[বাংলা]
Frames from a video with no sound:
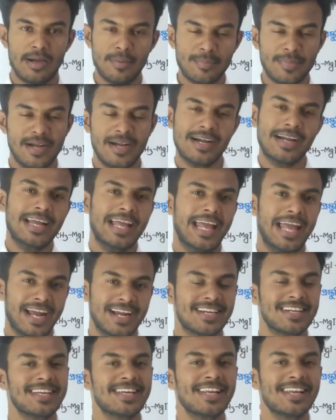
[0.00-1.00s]
আমরা
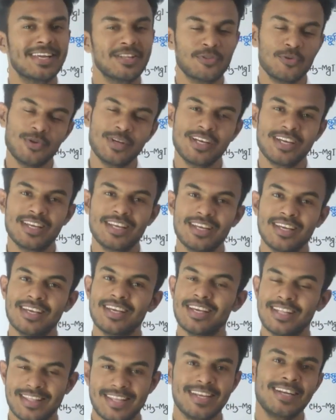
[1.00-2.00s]
এক ডিগ্রি দুই ডিগ্রি
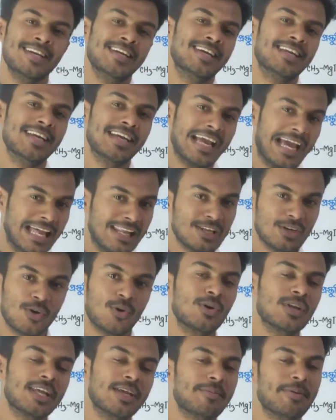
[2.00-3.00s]
তিন ডিগ্রি
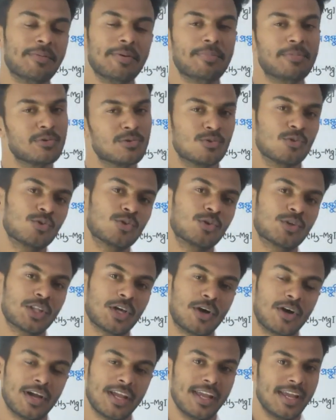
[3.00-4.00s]
অ্যালকোহল কিভাবে প্রস্তুত
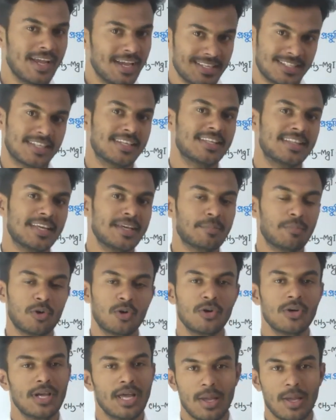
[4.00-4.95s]
করতে হয় সেটা দেখব